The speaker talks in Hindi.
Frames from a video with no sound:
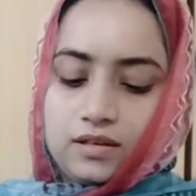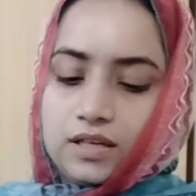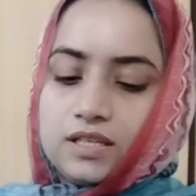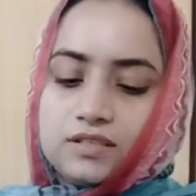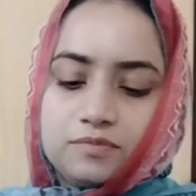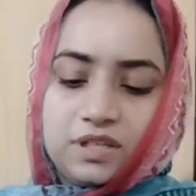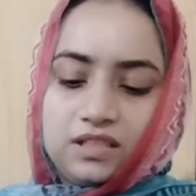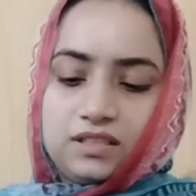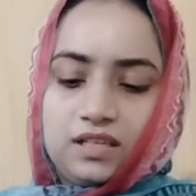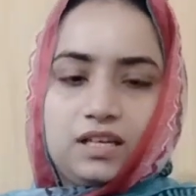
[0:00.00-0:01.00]
इसमें
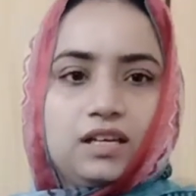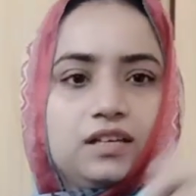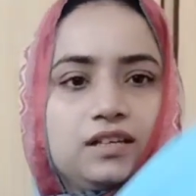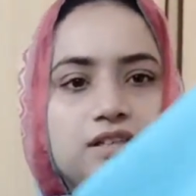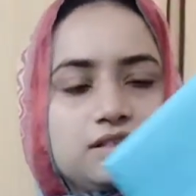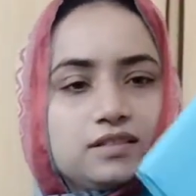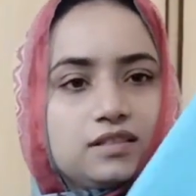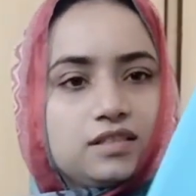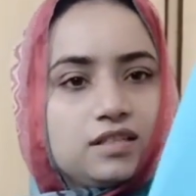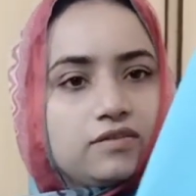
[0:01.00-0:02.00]
ये
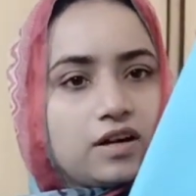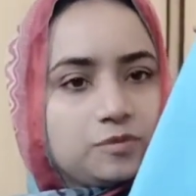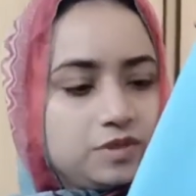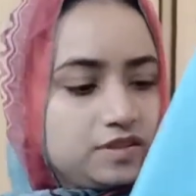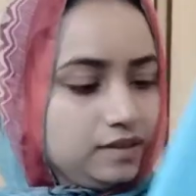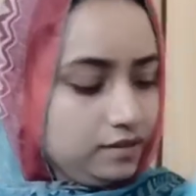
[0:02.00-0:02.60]
इसकी शलवार पीस है